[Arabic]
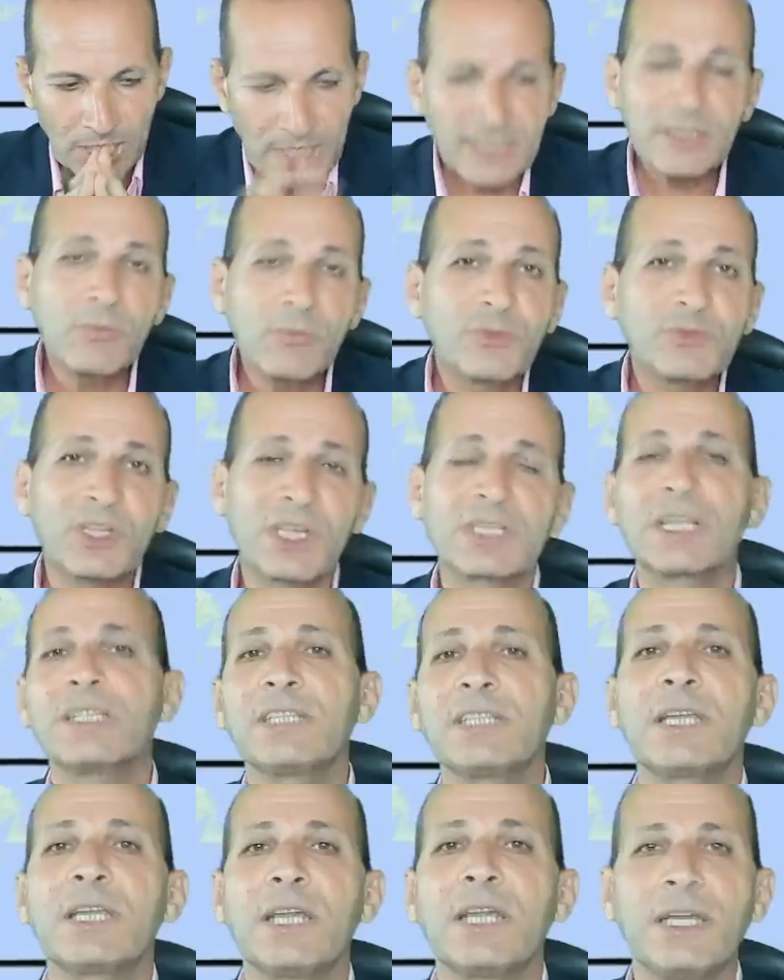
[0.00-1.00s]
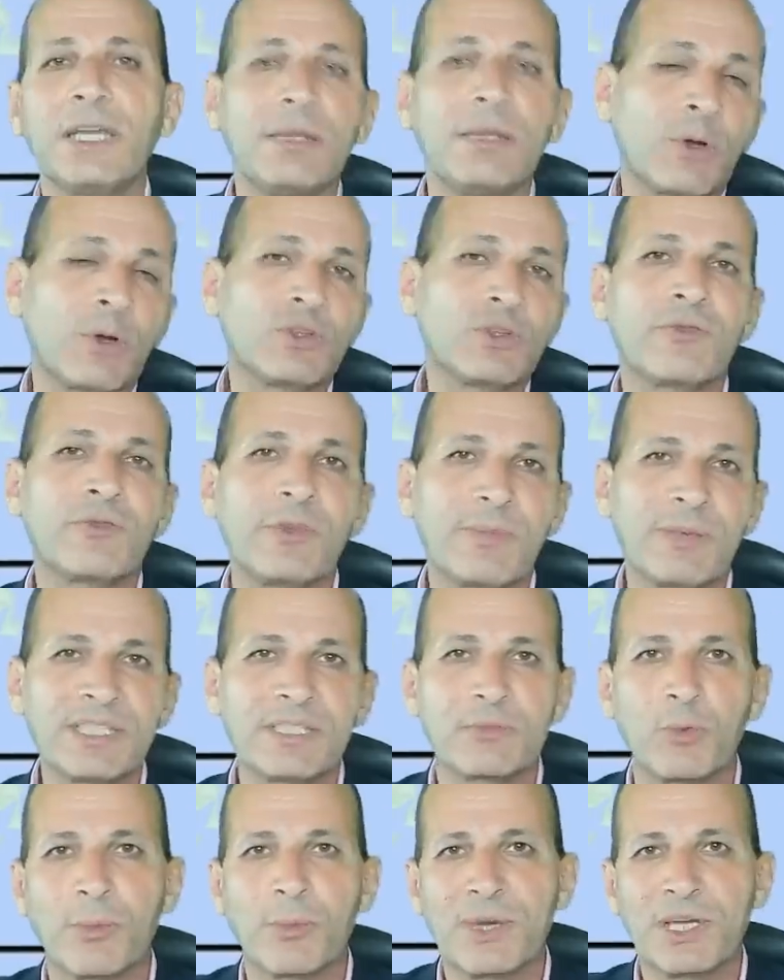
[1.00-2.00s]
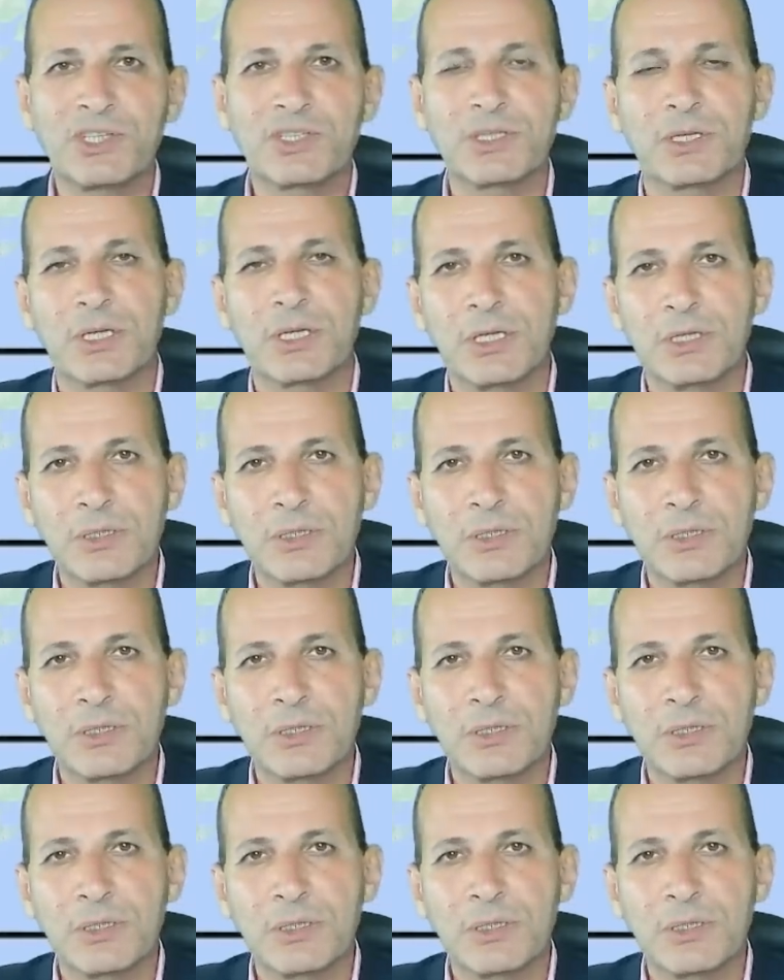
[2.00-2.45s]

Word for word: كان المفترض جدلا ان ما يكونش فيه بث مباشر